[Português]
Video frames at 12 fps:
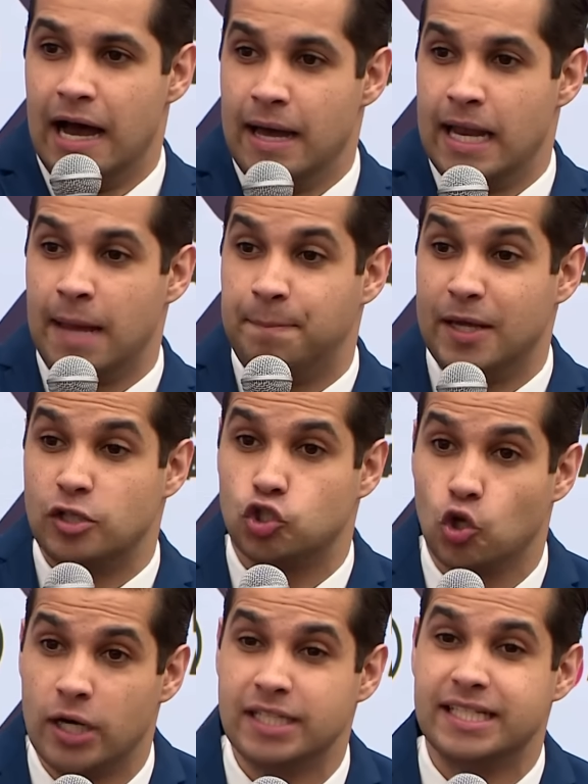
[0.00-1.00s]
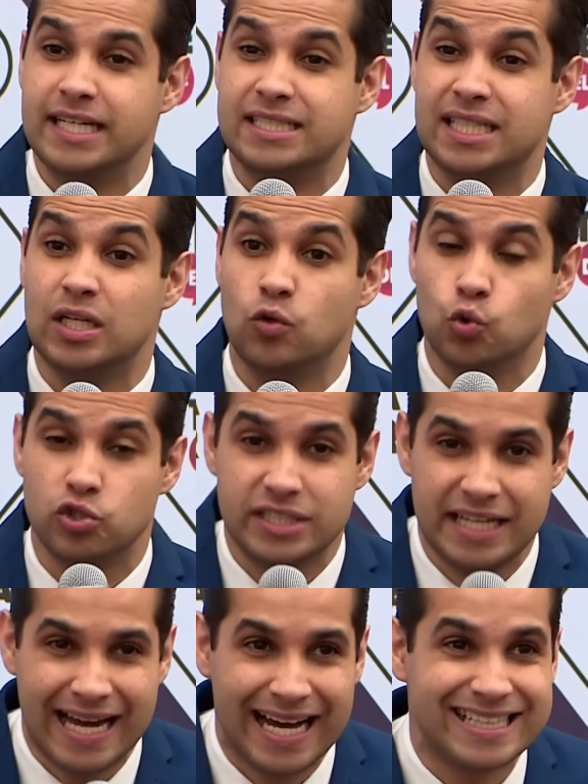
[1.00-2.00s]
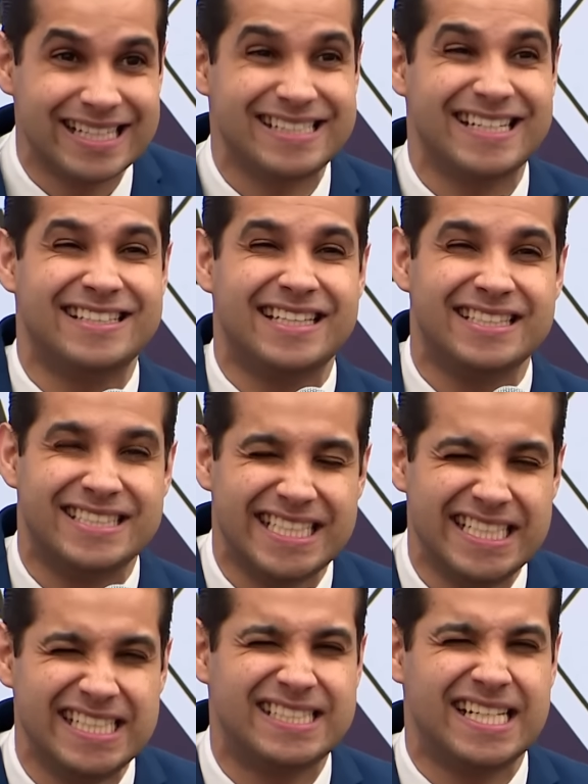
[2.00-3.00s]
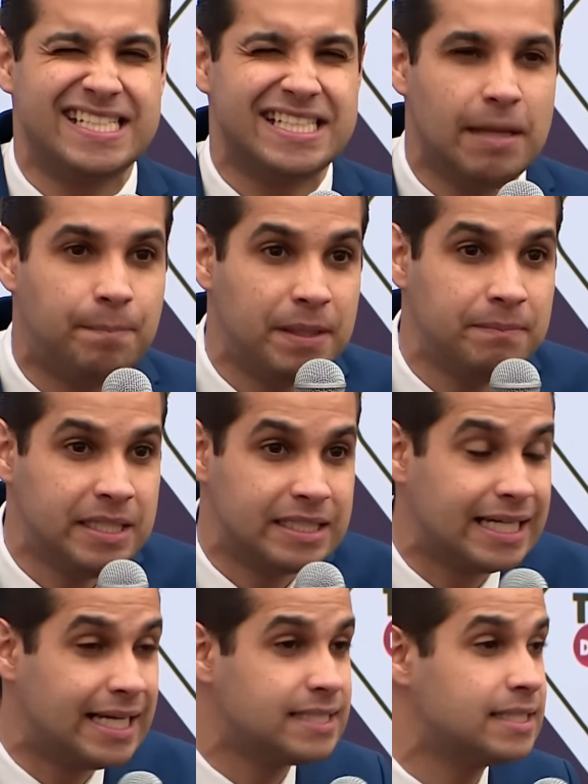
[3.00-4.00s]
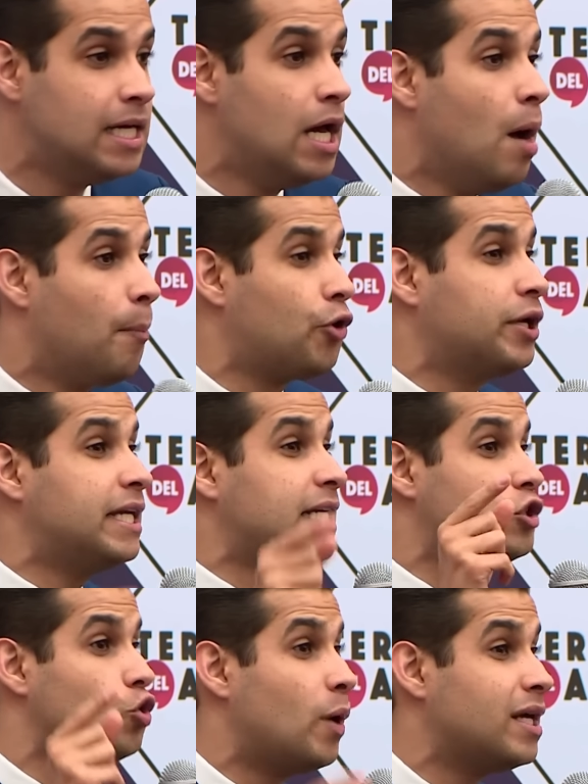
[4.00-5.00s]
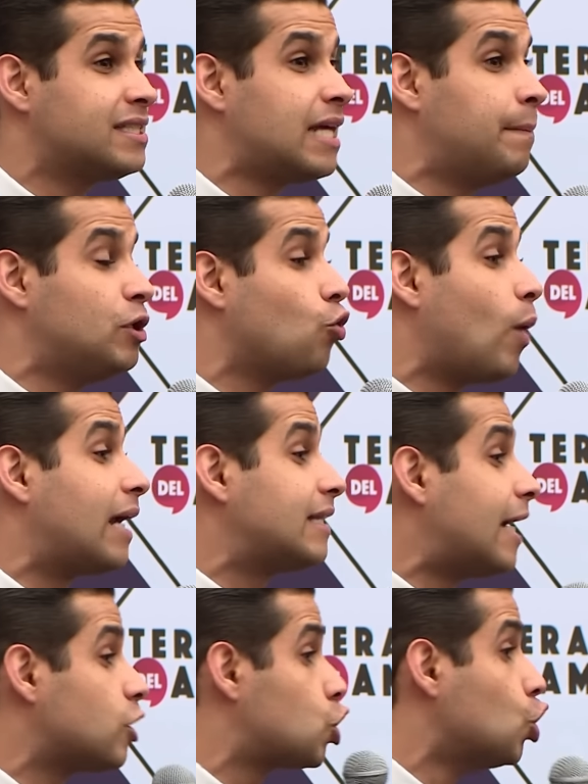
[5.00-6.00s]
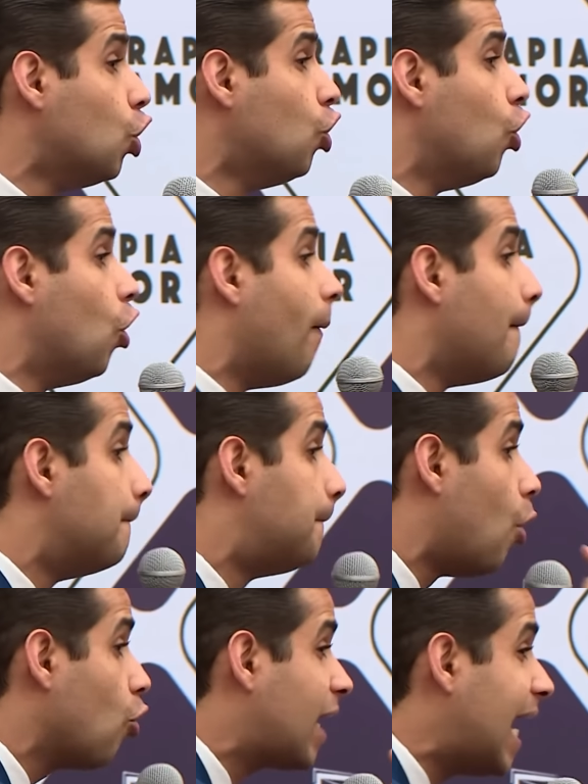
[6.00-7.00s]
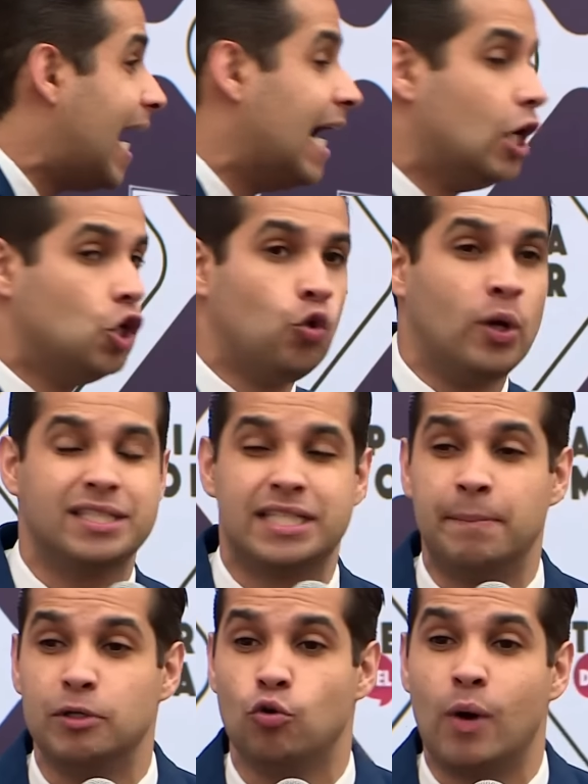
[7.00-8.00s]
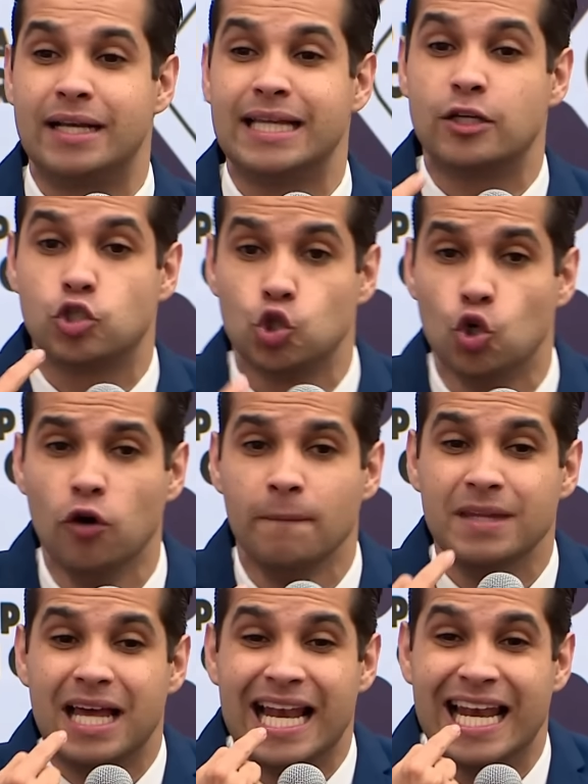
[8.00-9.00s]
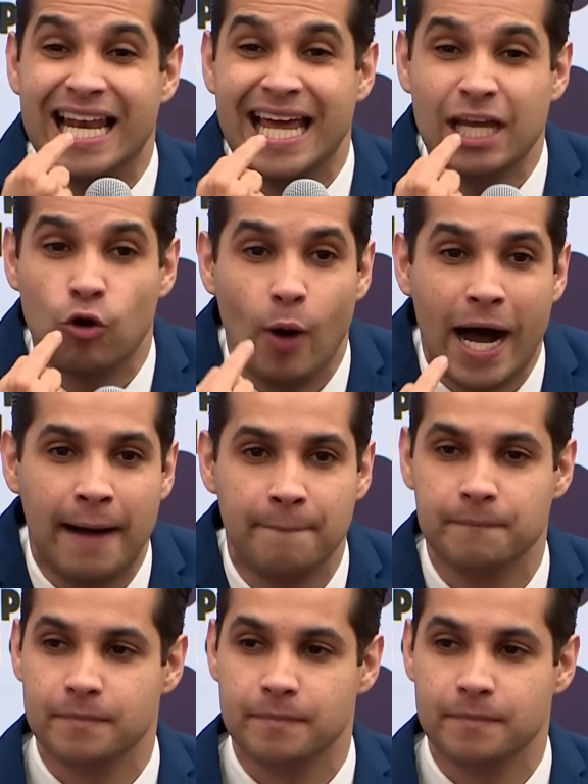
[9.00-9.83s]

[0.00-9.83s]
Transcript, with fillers: Há pessoas que estão angustiadas, que estão tristes e deprimidas, porque elas não han sabido guardar sua boca, não han sabido guardar sua língua.